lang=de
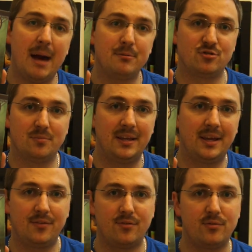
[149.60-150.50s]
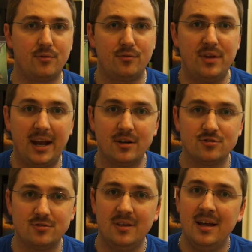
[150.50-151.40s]
Habe ich schon mal eine Rezension zu der
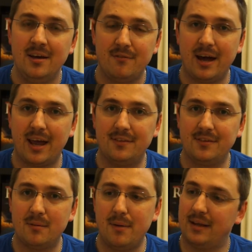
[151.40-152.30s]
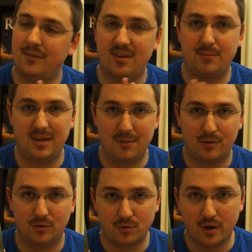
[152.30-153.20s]
englischen Variante gemacht. Jetzt habe ich eben
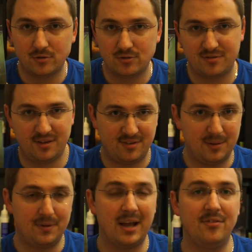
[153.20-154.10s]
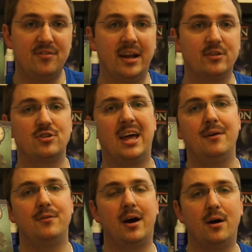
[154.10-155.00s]
auch die deutsche. Das heißt, ich habe die ganzen englischen Karten wieder